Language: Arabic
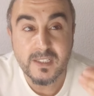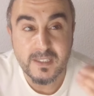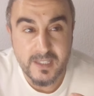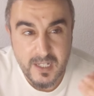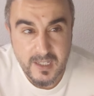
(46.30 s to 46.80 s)

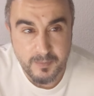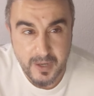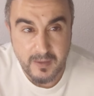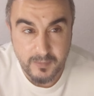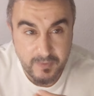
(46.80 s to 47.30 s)
ديال
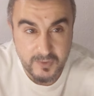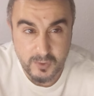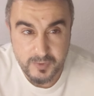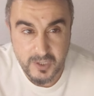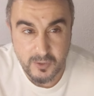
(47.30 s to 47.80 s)
ابراهيم
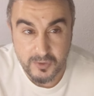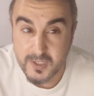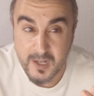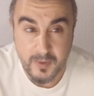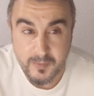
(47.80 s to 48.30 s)

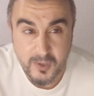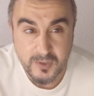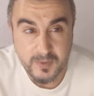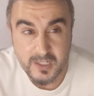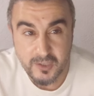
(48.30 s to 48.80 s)
سوبسيديوس
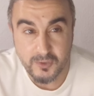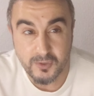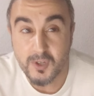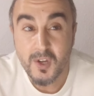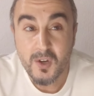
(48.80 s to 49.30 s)
480
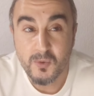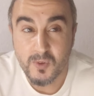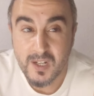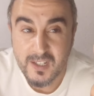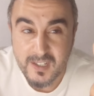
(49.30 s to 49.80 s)
يورو
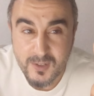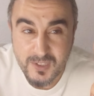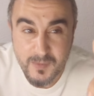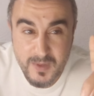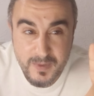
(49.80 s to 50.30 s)
ولكن
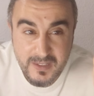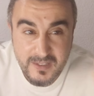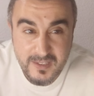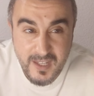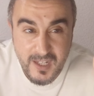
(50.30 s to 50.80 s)
ولد عمي ما
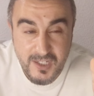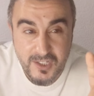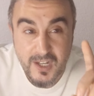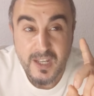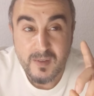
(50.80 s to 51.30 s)

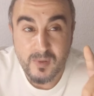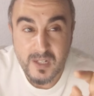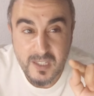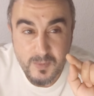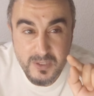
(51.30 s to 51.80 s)
تنساش
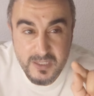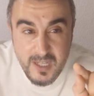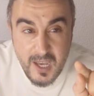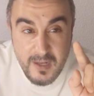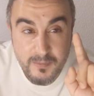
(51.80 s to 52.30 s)
باللي
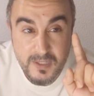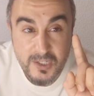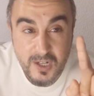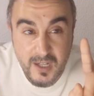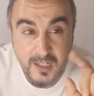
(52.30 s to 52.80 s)
ابتداء من
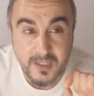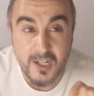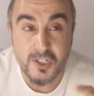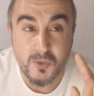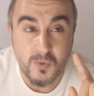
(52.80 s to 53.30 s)
شهر
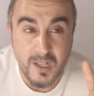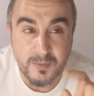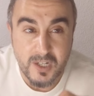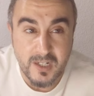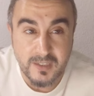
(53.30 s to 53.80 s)
11 واحد
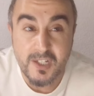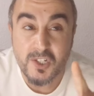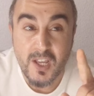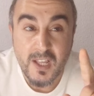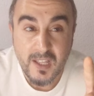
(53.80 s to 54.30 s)
من شهر
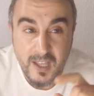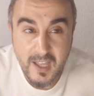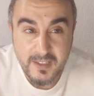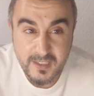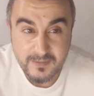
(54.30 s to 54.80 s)
11
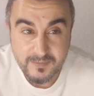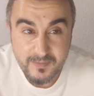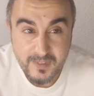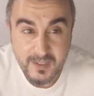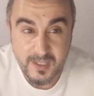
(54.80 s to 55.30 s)
غادي
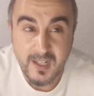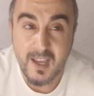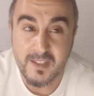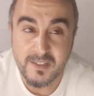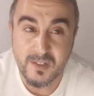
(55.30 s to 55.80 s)
دخل
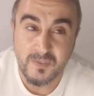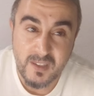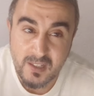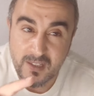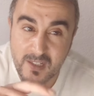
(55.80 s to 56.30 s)

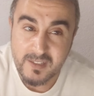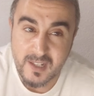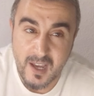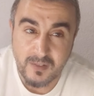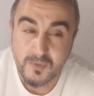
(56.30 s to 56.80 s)
تنفيذ هذاك
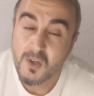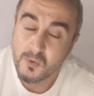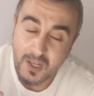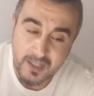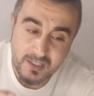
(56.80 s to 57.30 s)
الاصلاح
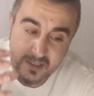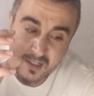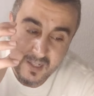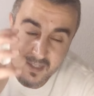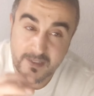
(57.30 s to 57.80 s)
ولا غادي
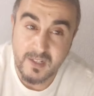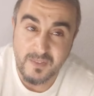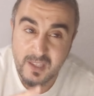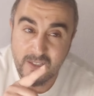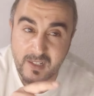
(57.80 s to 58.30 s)
يدخل
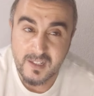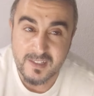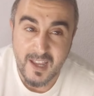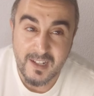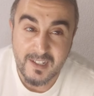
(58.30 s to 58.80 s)
تنفيذ هذاك
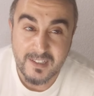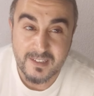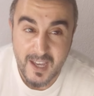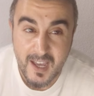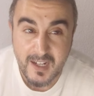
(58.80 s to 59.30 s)
الاصلاح اللي
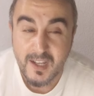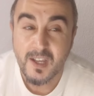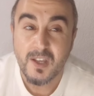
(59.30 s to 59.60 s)
دار